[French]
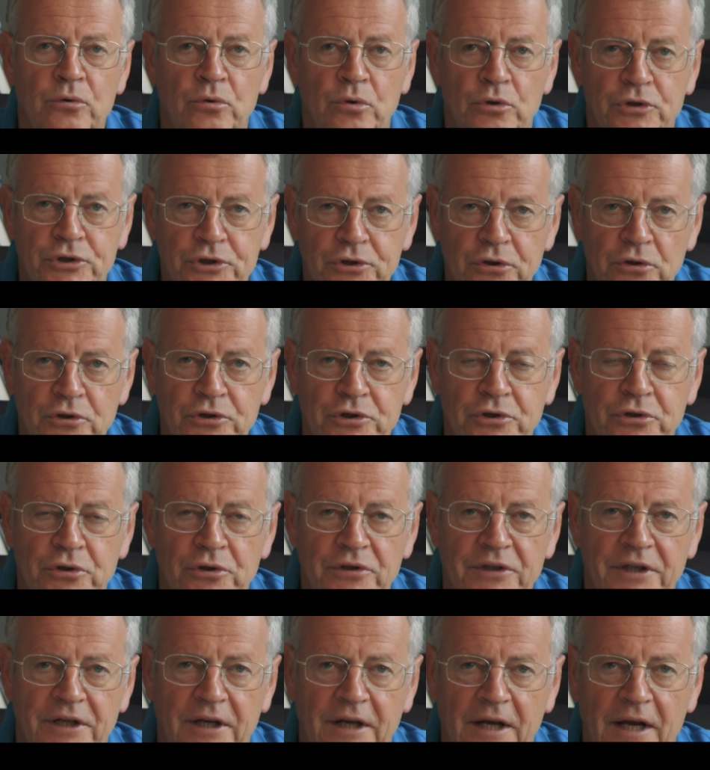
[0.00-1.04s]
de
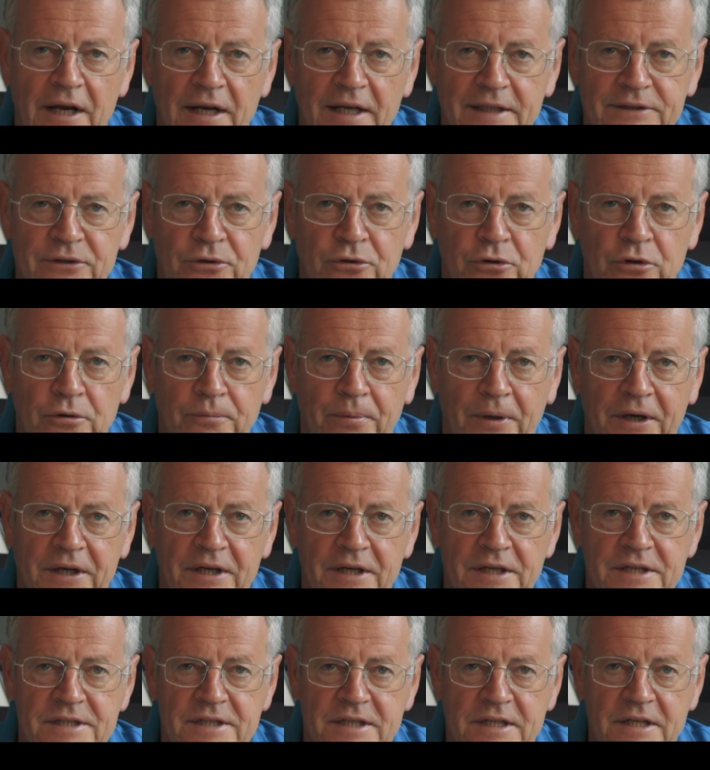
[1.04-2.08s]
sanctionner les
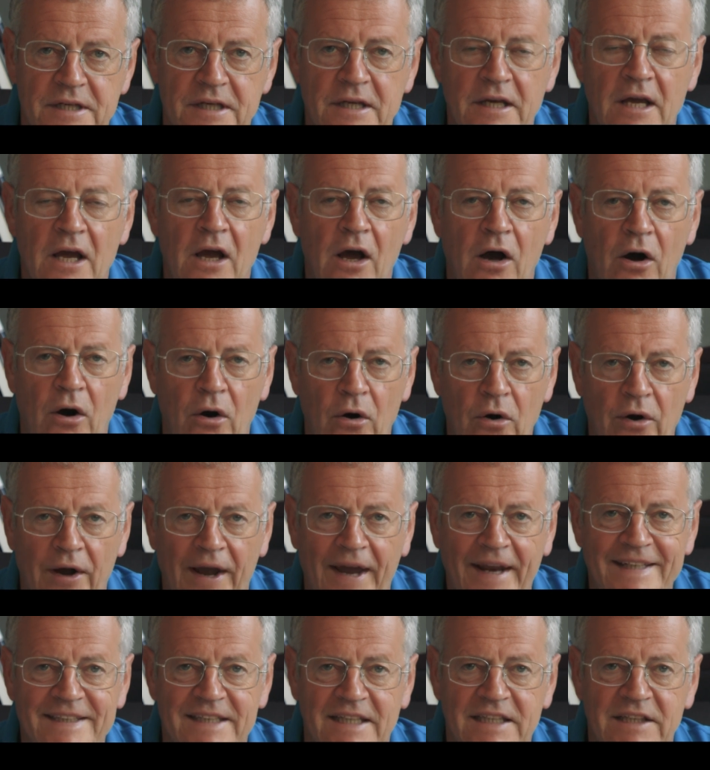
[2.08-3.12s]
entreprises qui
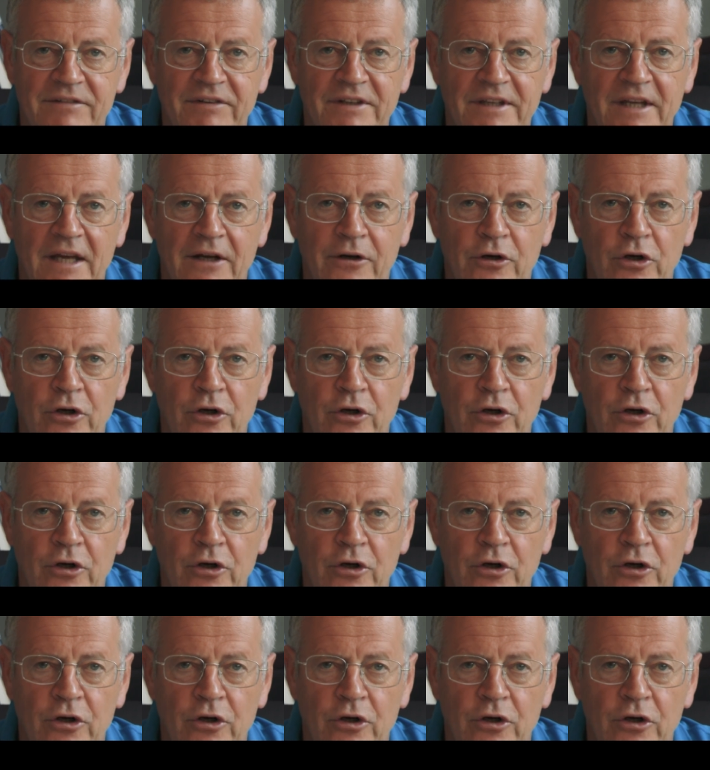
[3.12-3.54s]
auraient des activités